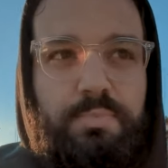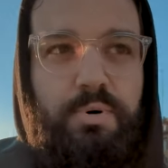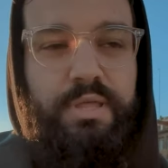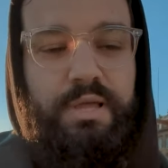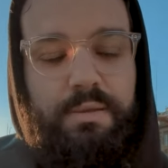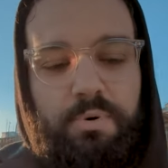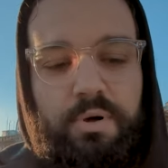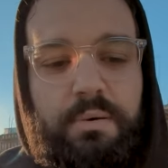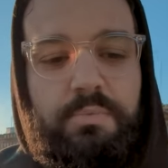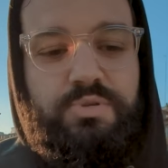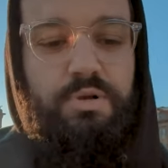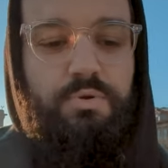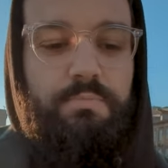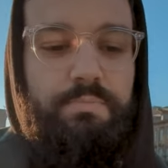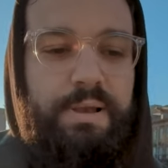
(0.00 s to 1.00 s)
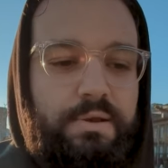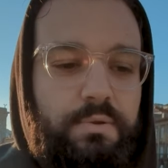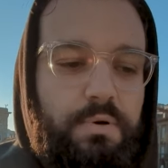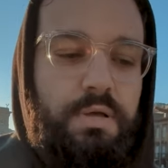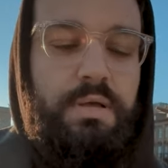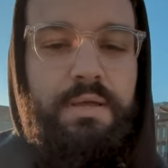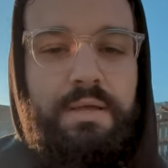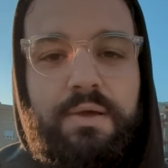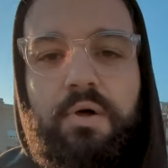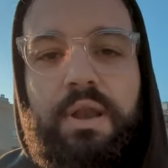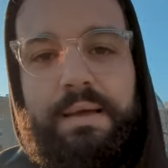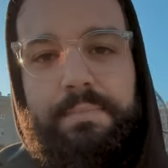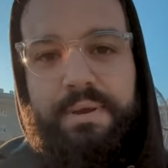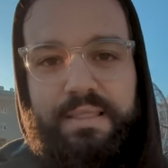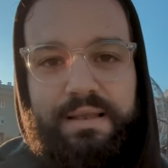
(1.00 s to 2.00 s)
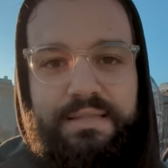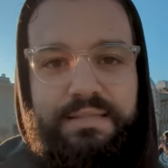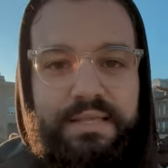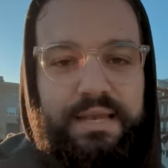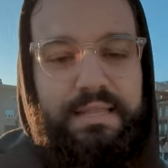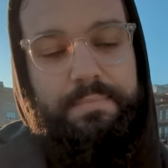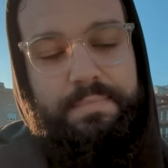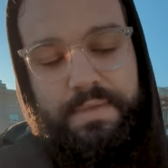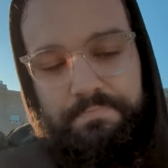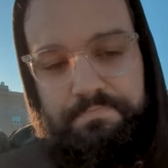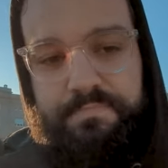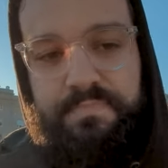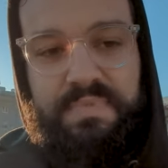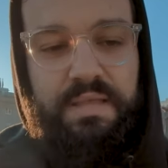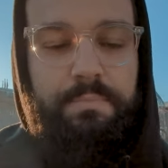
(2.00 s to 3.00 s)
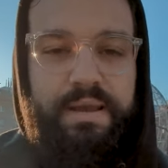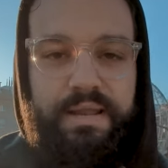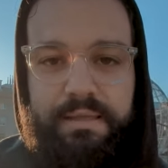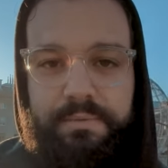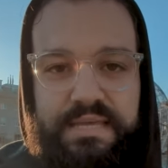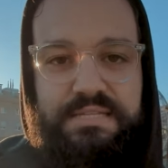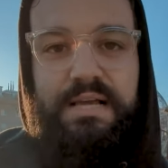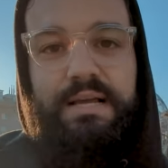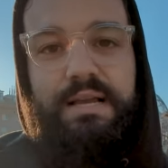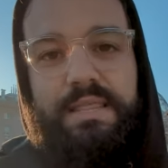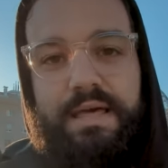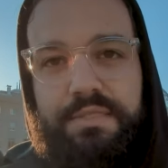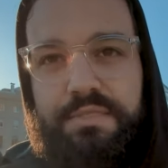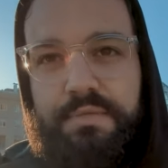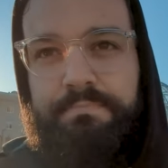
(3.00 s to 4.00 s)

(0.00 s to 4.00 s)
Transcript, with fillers: puede que pongamos algún plano con la cámara delantera también para que veas la calidad.